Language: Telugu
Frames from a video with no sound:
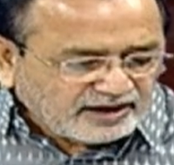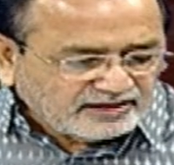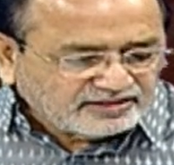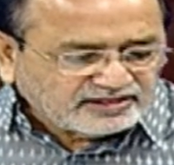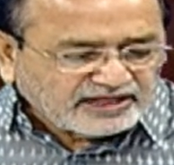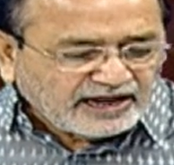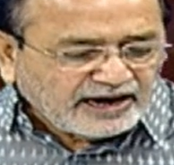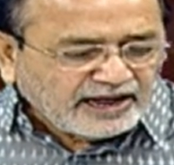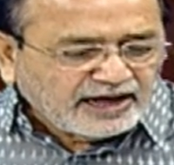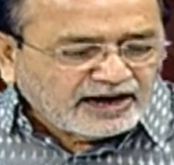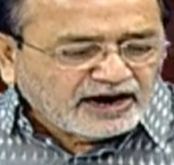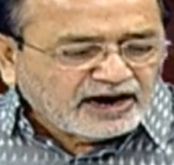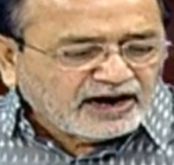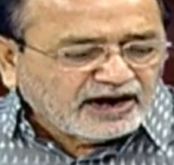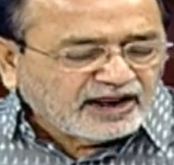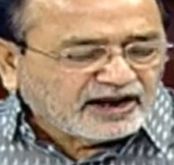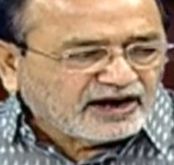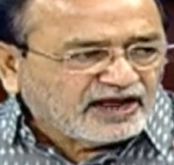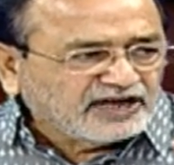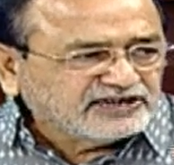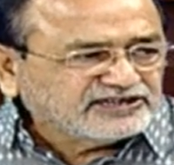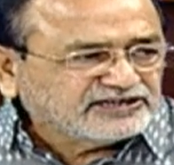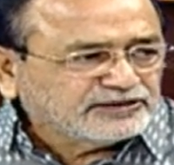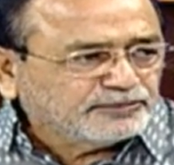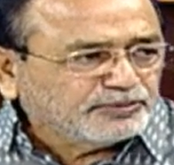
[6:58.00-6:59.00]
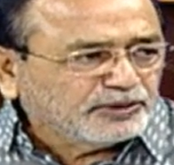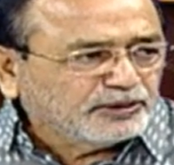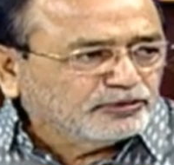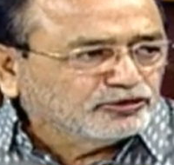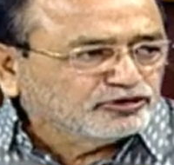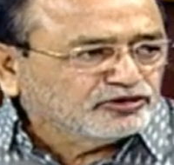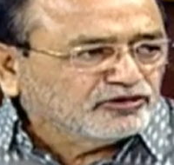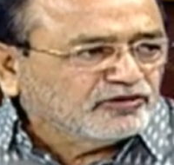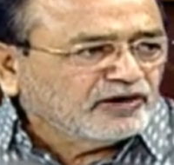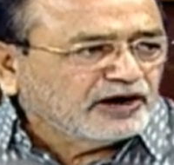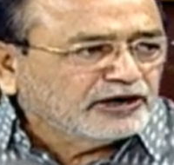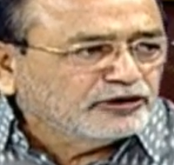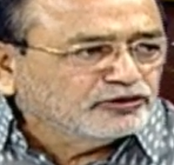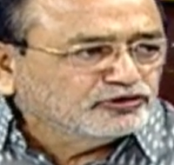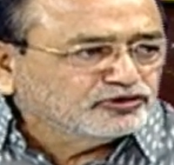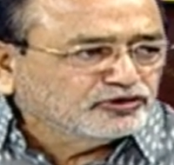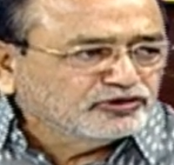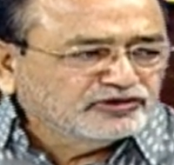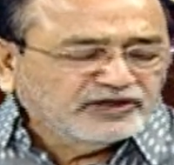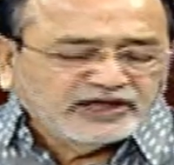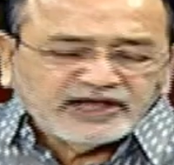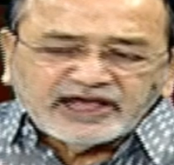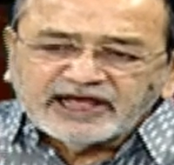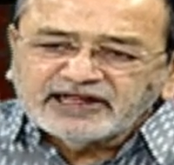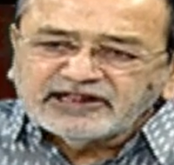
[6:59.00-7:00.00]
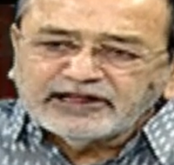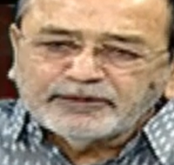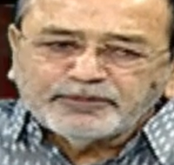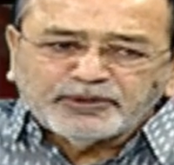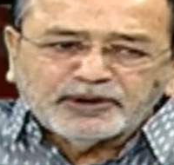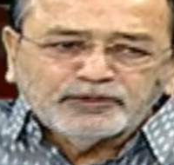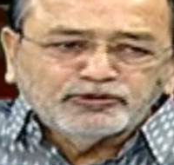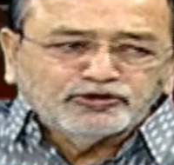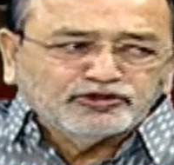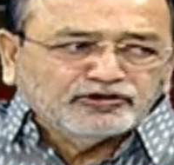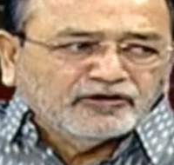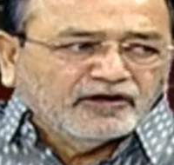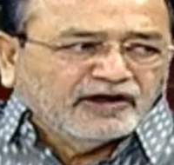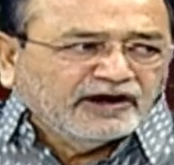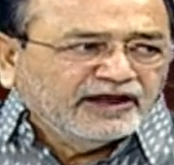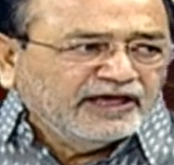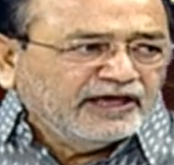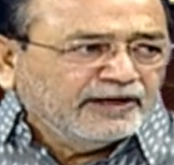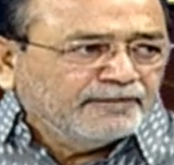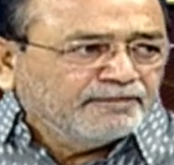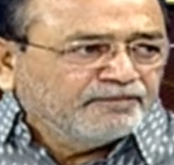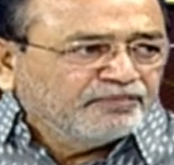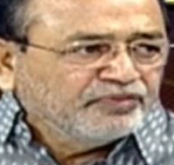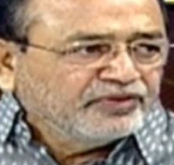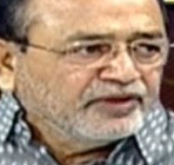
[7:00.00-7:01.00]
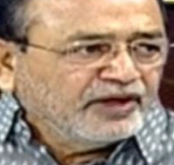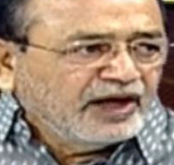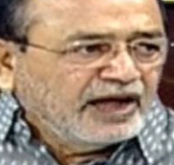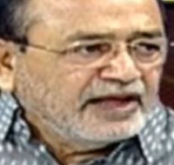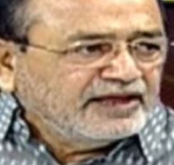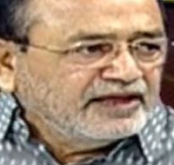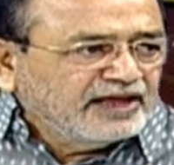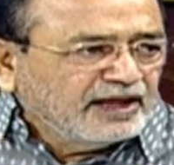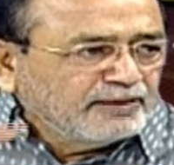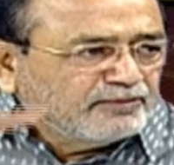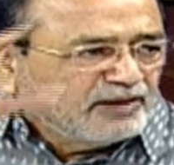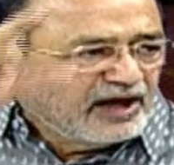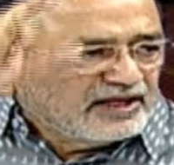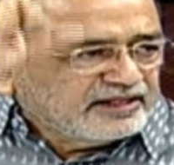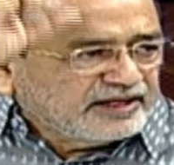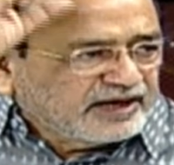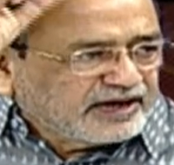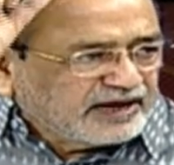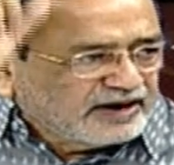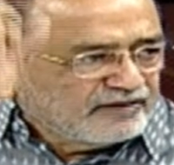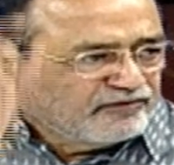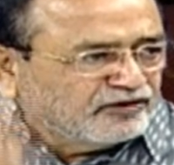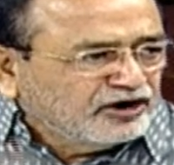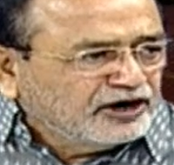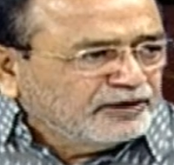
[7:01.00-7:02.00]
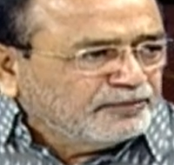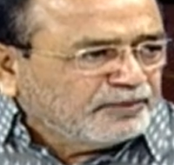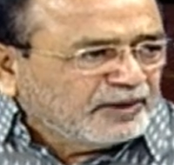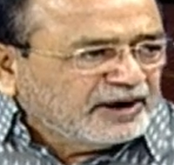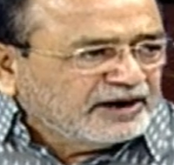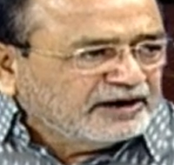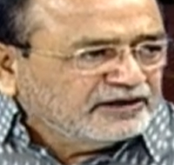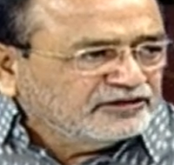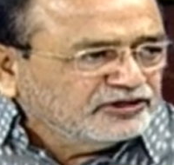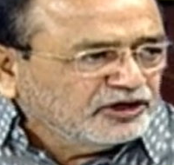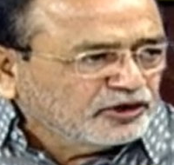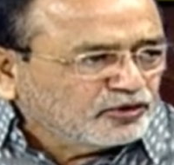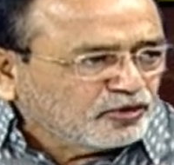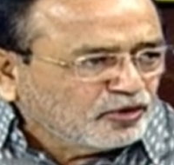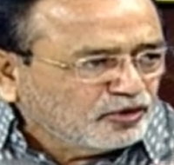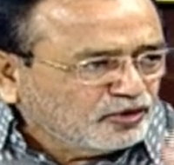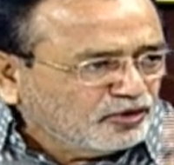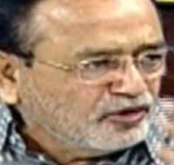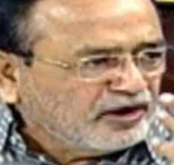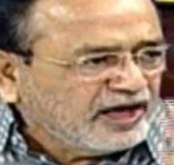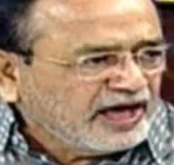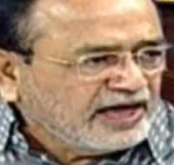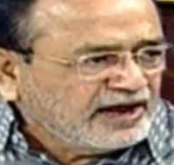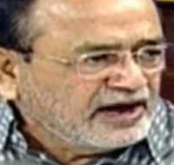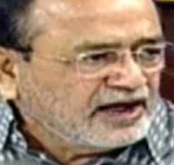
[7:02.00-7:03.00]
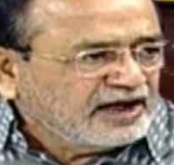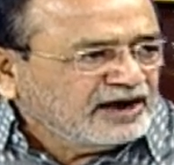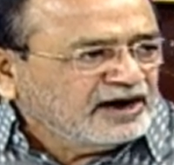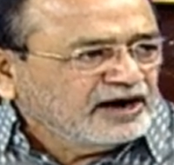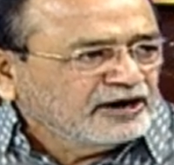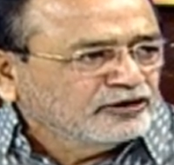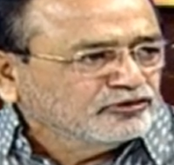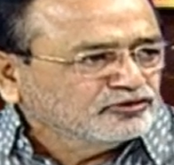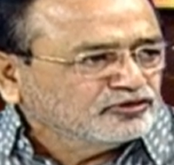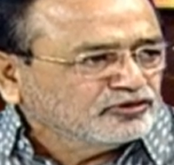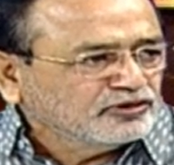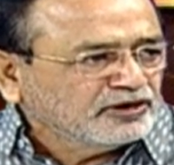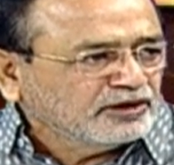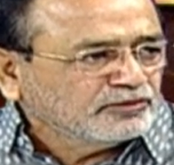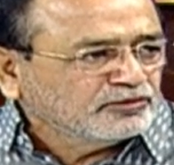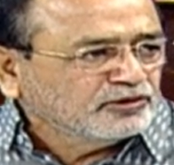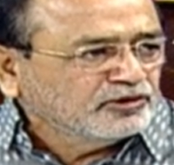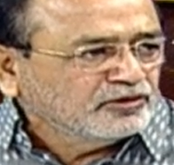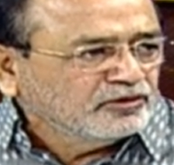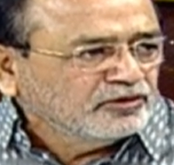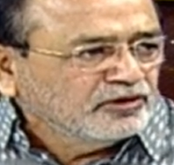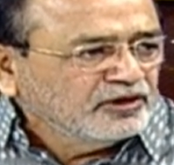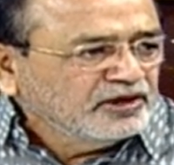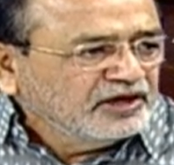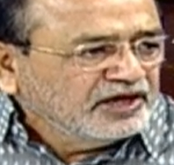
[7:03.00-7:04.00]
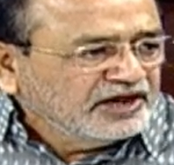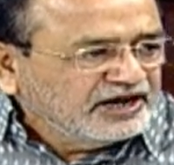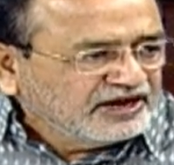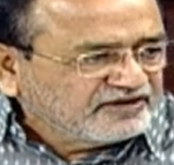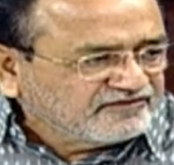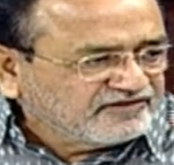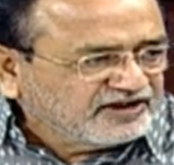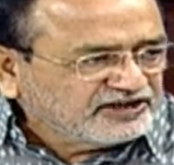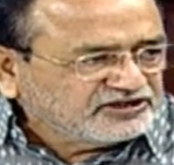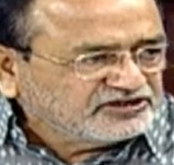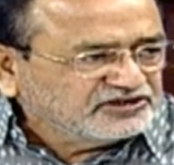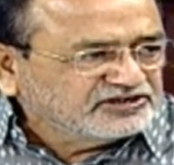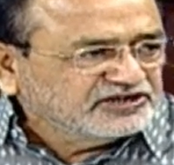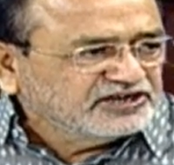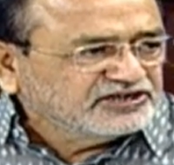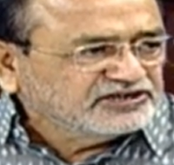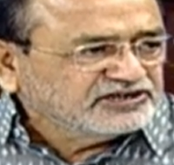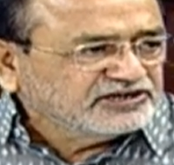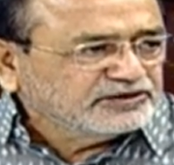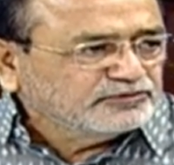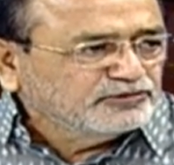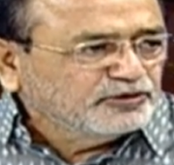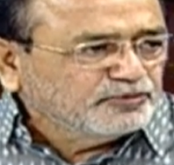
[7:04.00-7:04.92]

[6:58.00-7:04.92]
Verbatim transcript: తెలంగాణ రాష్ట్ర ప్రభుత్వం అడుగుతుంది కేంద్ర ప్రభుత్వాన్ని అయ్యా మా దగ్గర వడి పండింది కొను నాయన అని అడుగుతున్నాము రిక్వెస్ట్ చేసినాము